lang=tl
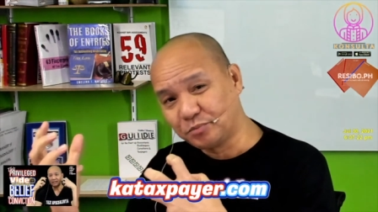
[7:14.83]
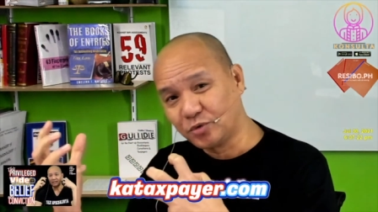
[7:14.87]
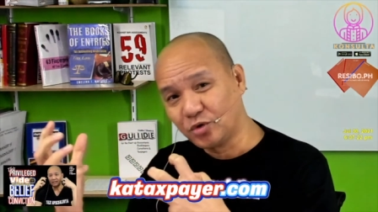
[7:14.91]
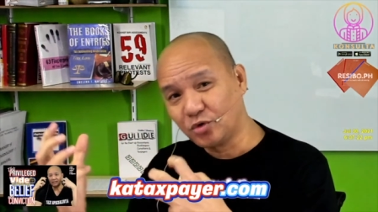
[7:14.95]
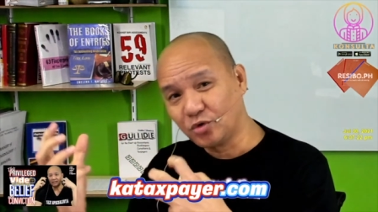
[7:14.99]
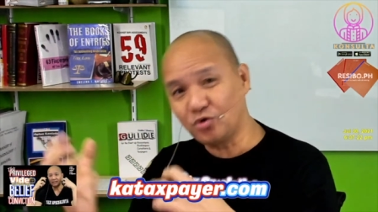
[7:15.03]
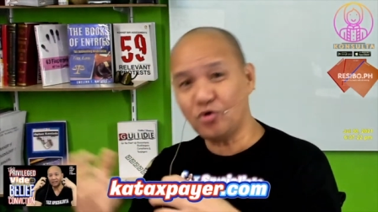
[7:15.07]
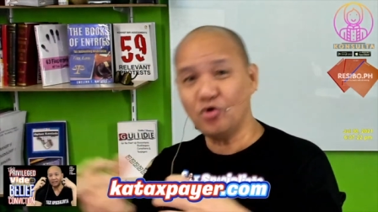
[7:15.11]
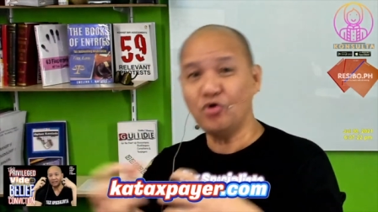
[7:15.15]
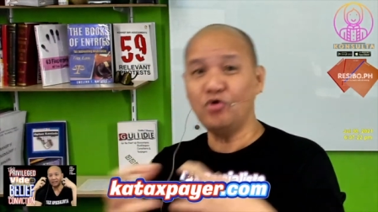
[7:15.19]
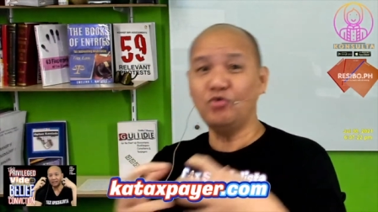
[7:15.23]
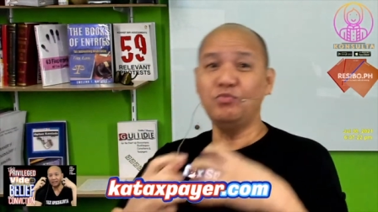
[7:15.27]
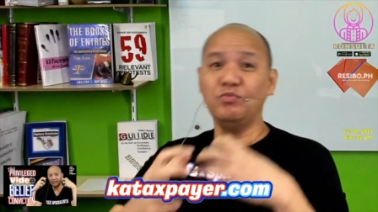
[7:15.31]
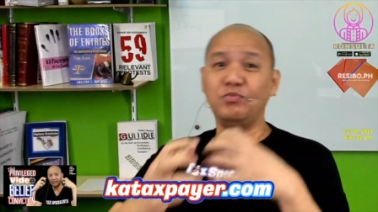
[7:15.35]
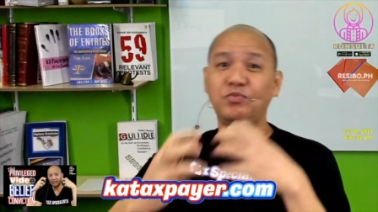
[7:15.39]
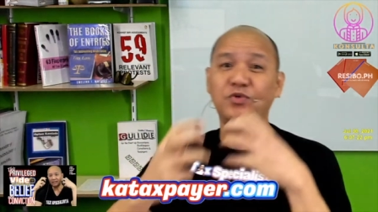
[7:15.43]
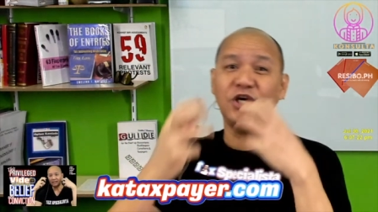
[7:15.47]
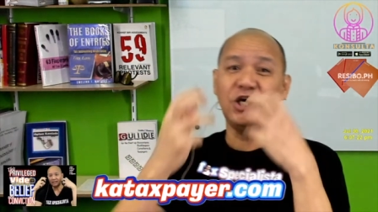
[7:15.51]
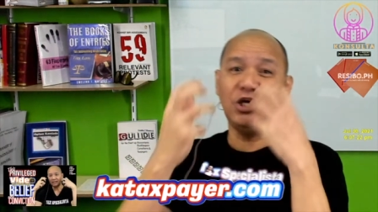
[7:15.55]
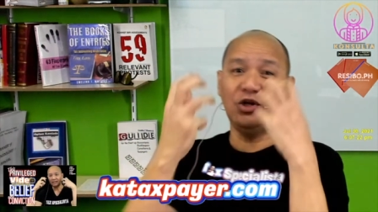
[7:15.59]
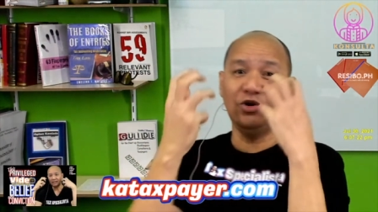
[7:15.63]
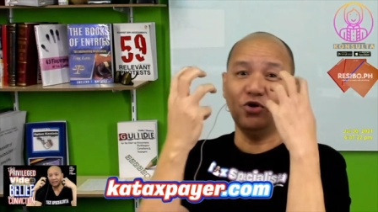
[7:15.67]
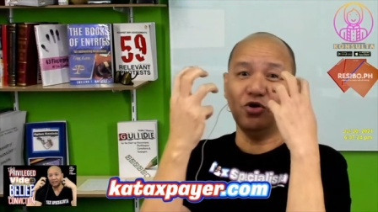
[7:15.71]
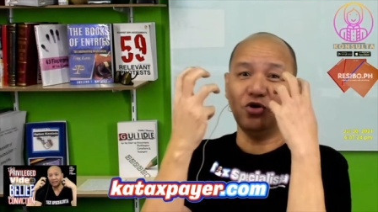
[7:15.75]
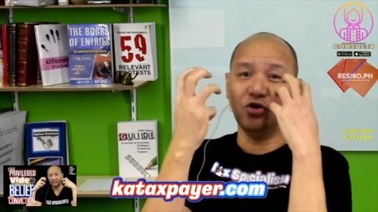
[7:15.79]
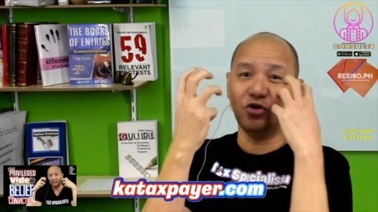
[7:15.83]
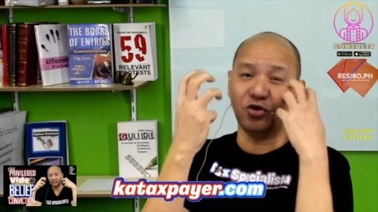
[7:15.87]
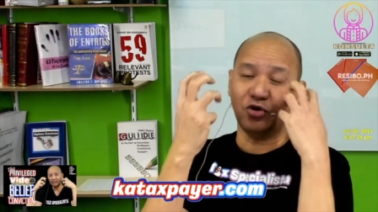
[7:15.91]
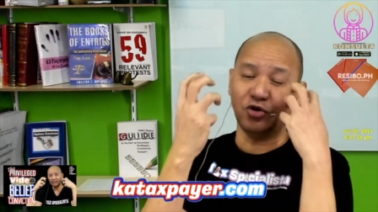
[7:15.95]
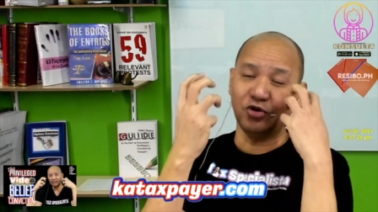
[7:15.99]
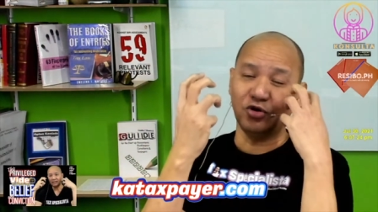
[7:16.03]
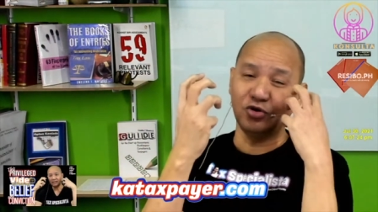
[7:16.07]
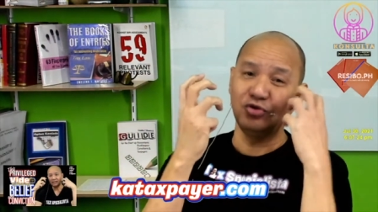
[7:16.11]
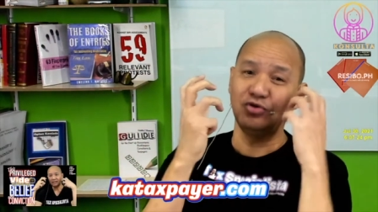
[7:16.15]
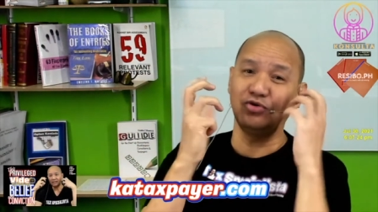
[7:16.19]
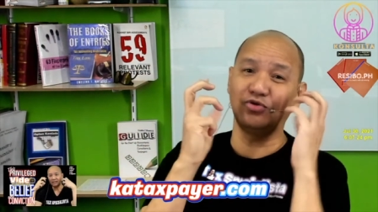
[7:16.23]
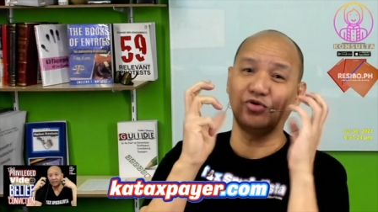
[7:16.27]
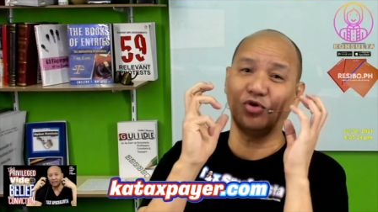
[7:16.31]
kung
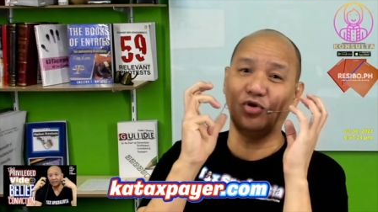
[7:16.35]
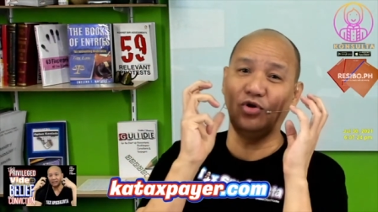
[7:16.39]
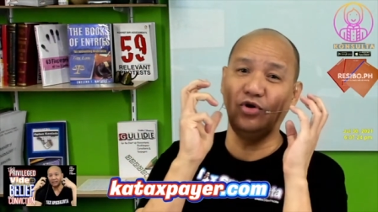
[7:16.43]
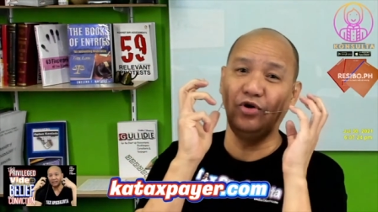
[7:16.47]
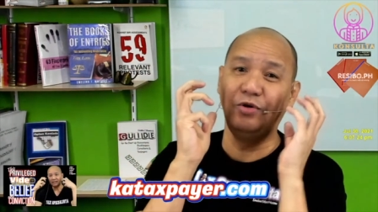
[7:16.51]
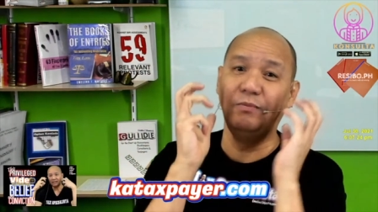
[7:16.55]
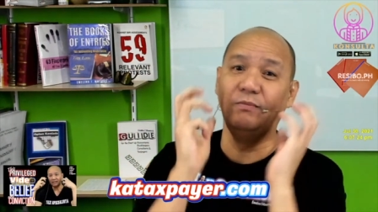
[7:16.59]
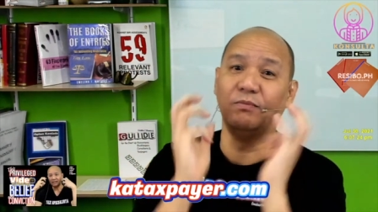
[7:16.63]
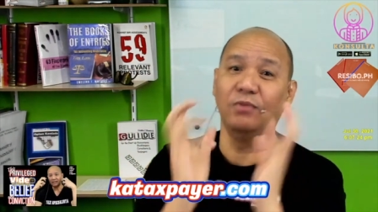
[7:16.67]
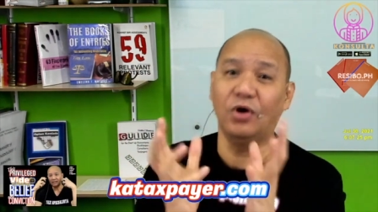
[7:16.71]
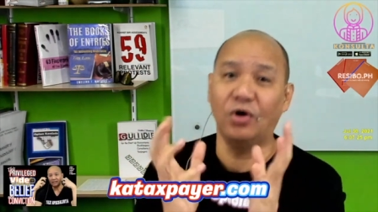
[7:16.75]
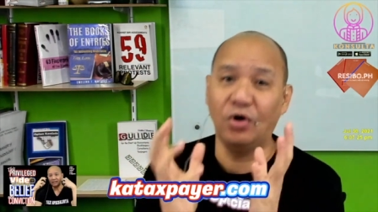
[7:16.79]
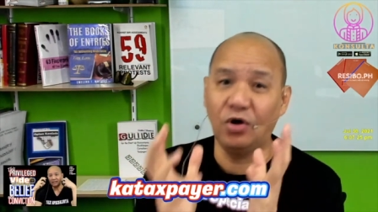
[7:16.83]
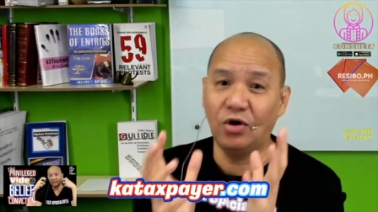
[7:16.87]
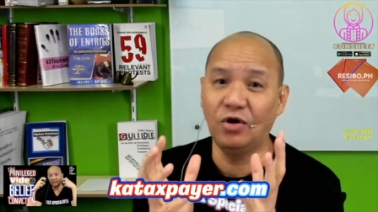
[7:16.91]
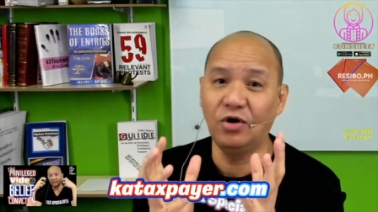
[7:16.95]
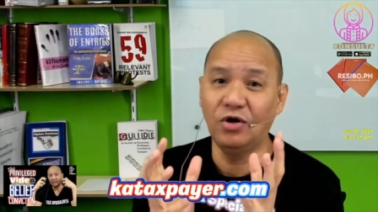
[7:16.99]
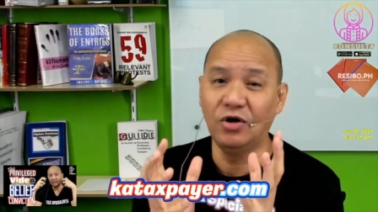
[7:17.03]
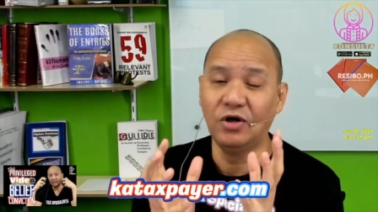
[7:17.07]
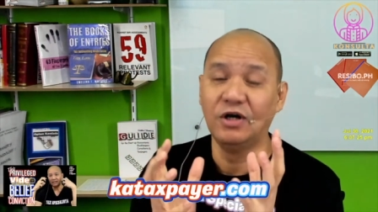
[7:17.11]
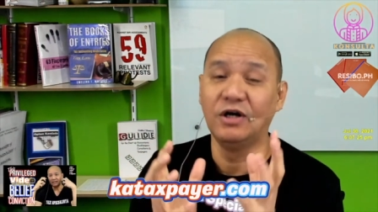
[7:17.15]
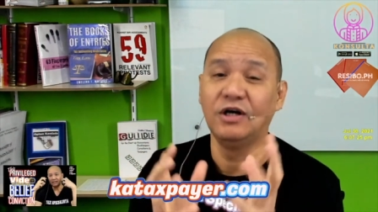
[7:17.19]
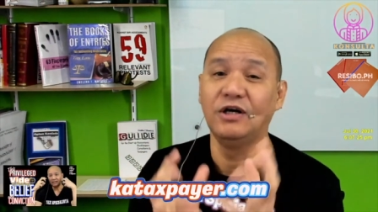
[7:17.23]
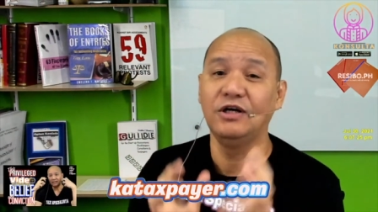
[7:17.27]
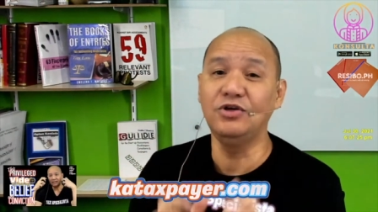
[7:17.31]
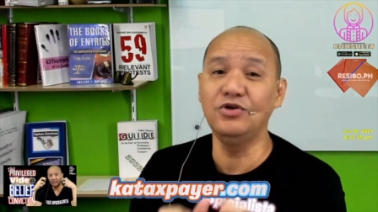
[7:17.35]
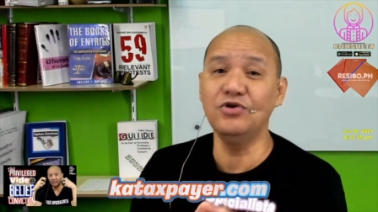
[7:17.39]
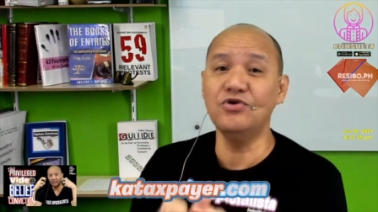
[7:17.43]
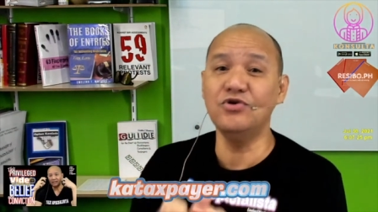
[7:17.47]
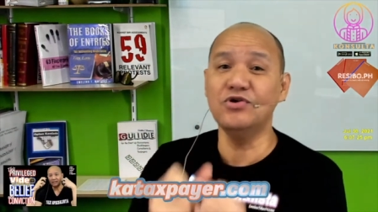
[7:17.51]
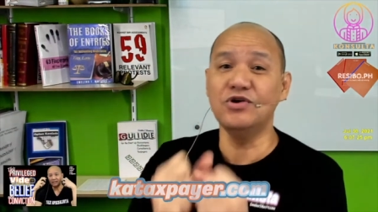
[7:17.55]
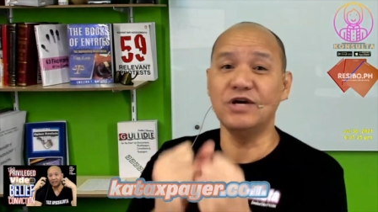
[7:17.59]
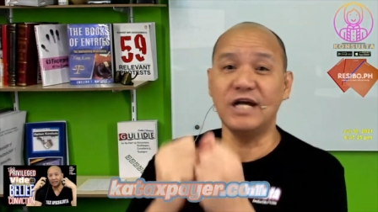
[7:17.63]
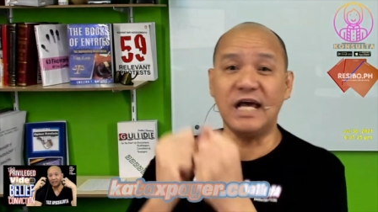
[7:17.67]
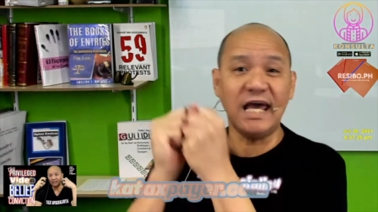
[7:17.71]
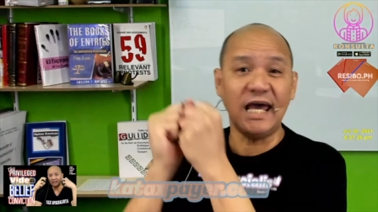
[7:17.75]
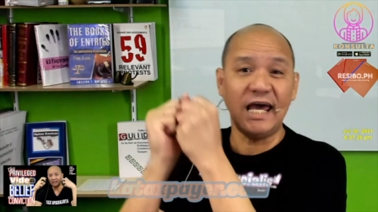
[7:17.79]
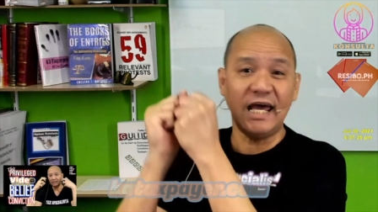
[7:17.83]
kinokontrol mo
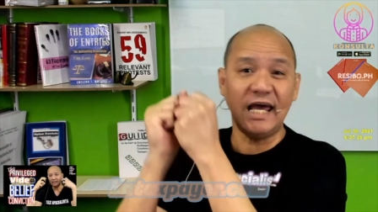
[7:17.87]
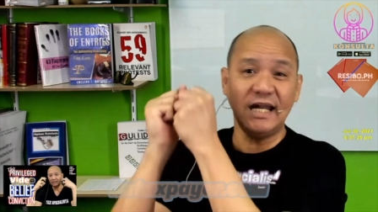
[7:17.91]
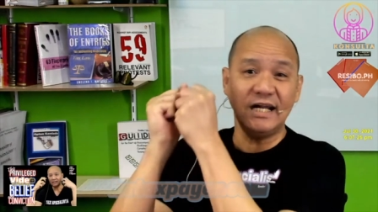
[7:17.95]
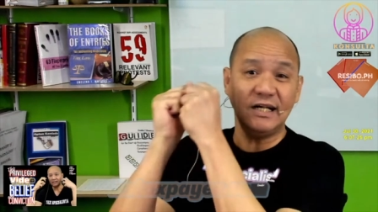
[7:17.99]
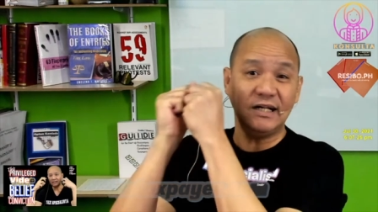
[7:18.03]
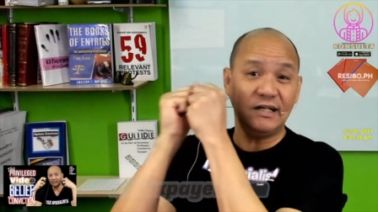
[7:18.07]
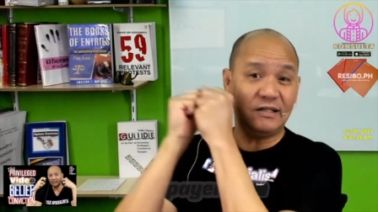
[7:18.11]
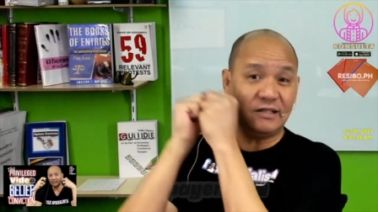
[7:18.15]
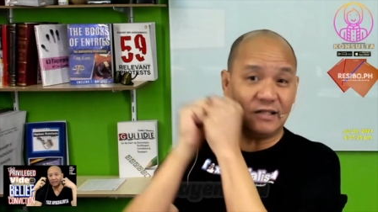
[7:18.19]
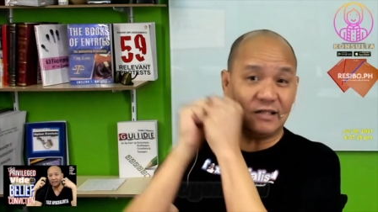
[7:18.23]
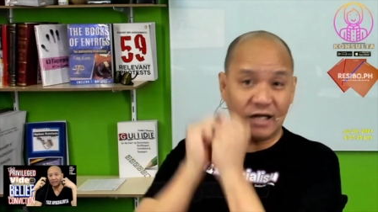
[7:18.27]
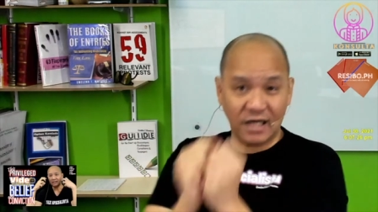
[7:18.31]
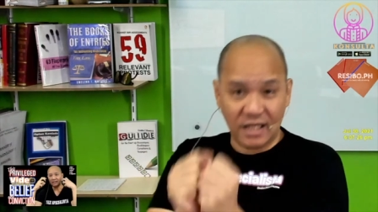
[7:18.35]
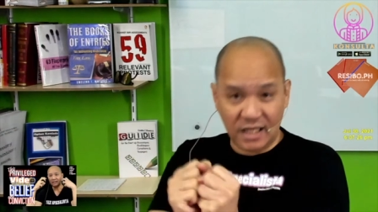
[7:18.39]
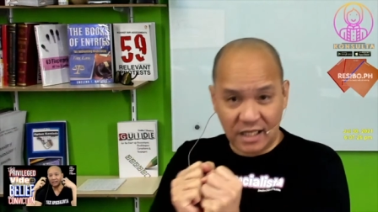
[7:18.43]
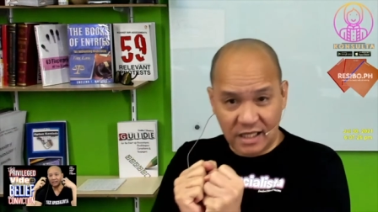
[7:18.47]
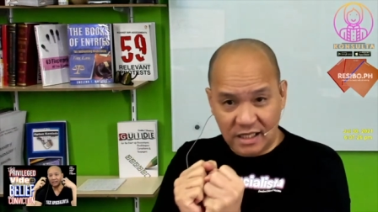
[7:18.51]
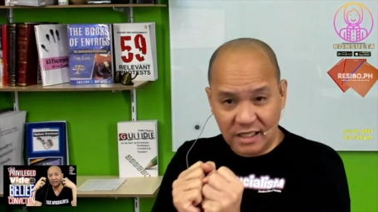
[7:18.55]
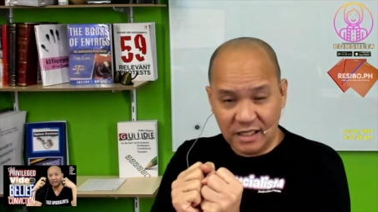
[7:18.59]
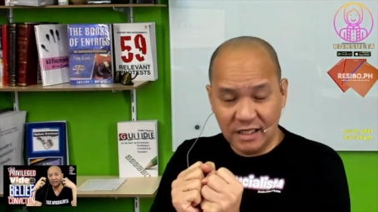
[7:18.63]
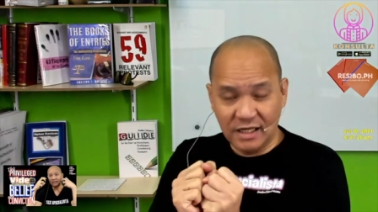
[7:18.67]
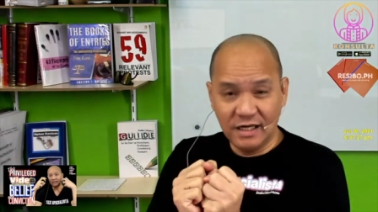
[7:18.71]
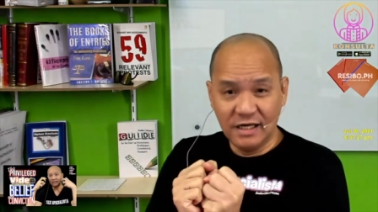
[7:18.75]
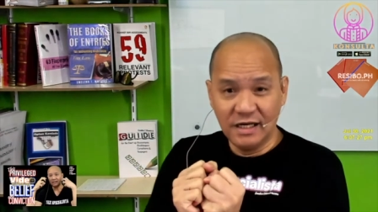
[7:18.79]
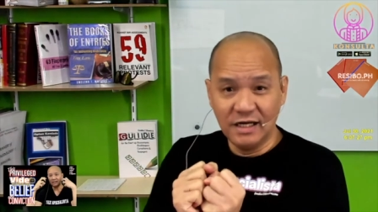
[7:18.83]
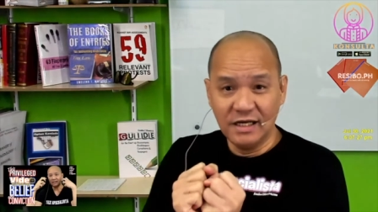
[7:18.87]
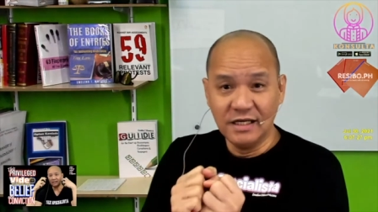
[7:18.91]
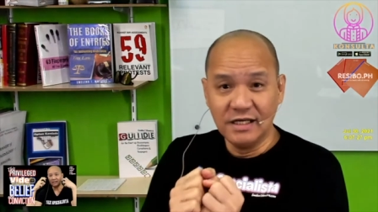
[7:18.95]
yung entry